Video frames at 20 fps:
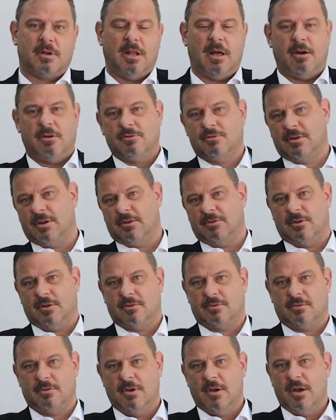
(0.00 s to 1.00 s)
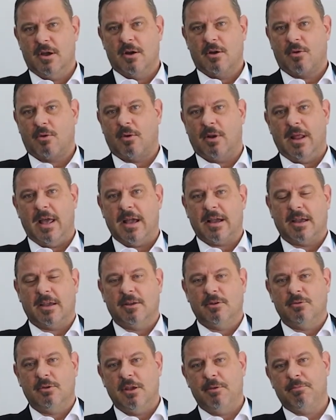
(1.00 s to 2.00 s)
Cláudio, que é nosso colega
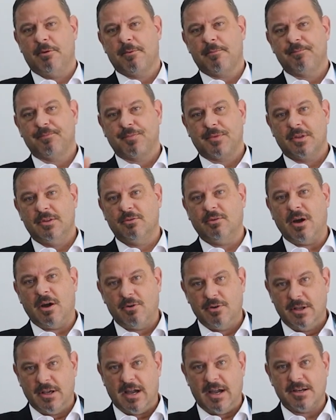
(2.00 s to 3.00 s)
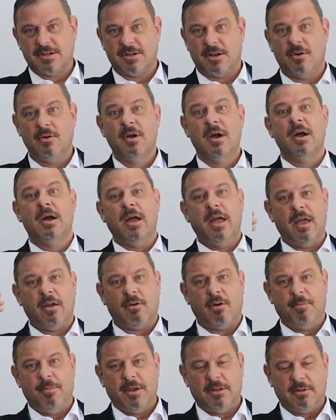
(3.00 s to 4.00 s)
aqui no INPE, do Raoni Rajão
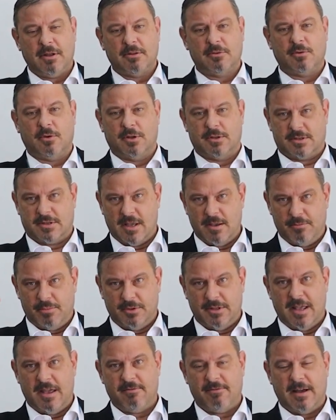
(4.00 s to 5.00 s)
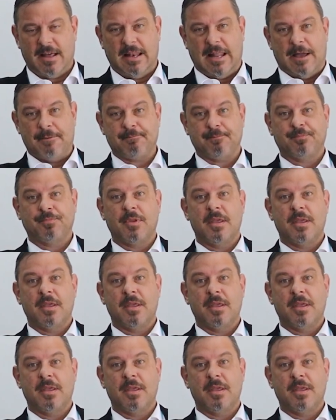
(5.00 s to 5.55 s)
Recomendo a todos, quem puder vá lá.